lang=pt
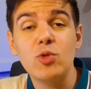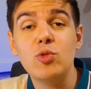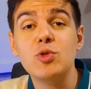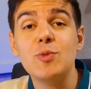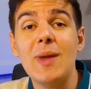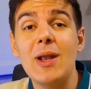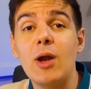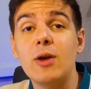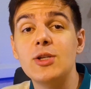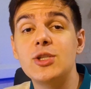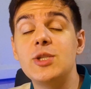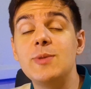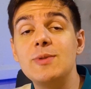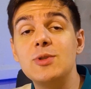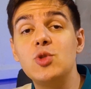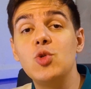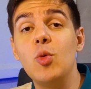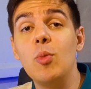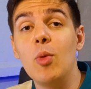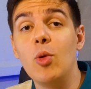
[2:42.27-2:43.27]
nos melhores
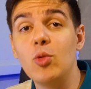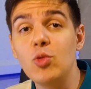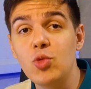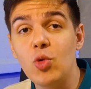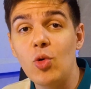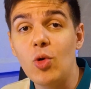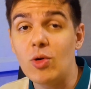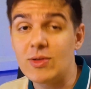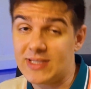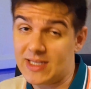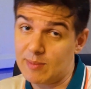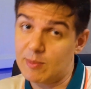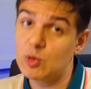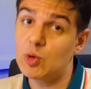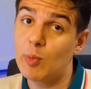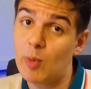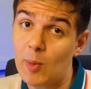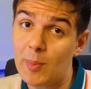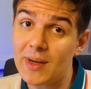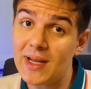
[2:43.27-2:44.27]
times do mundo, seria
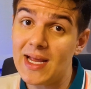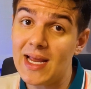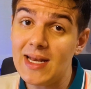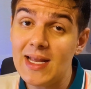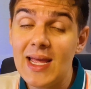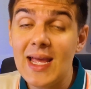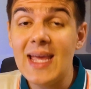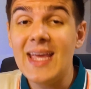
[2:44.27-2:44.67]
muito bom pra ele,